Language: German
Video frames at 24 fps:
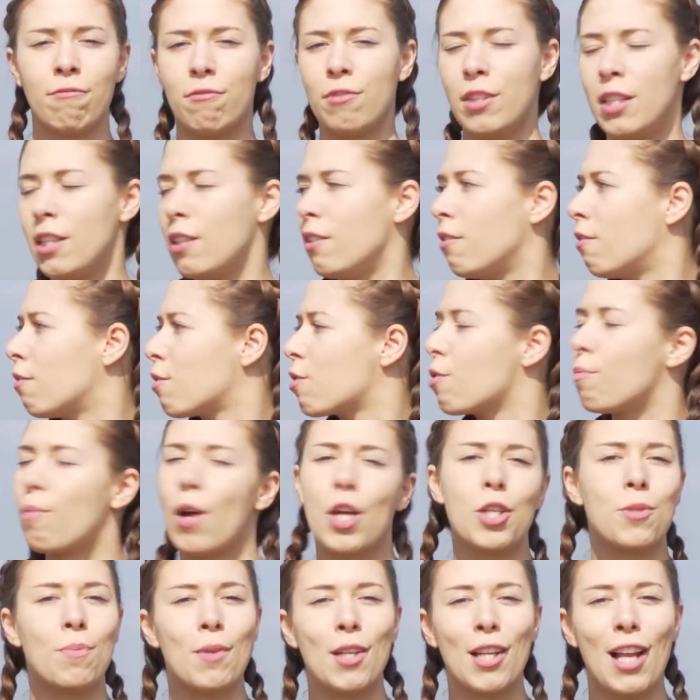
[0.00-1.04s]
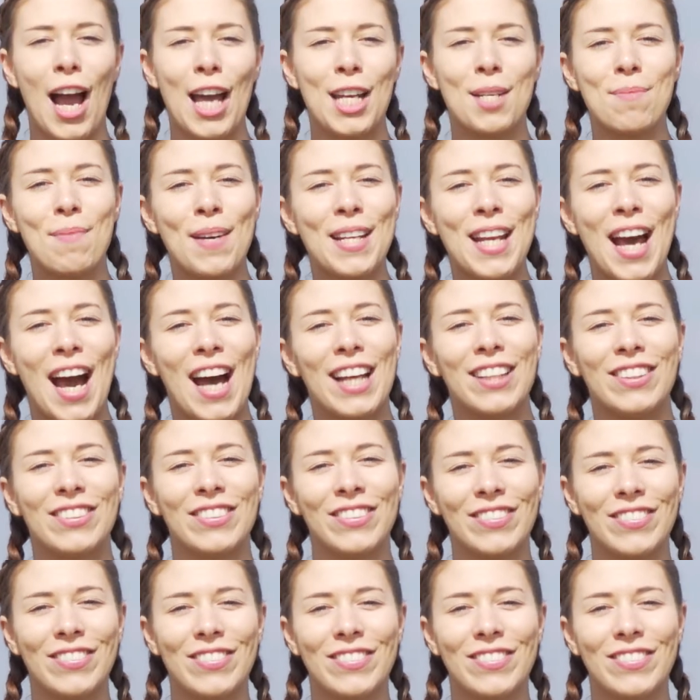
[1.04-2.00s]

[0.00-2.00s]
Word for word: wie zum Beispiel eine Banane.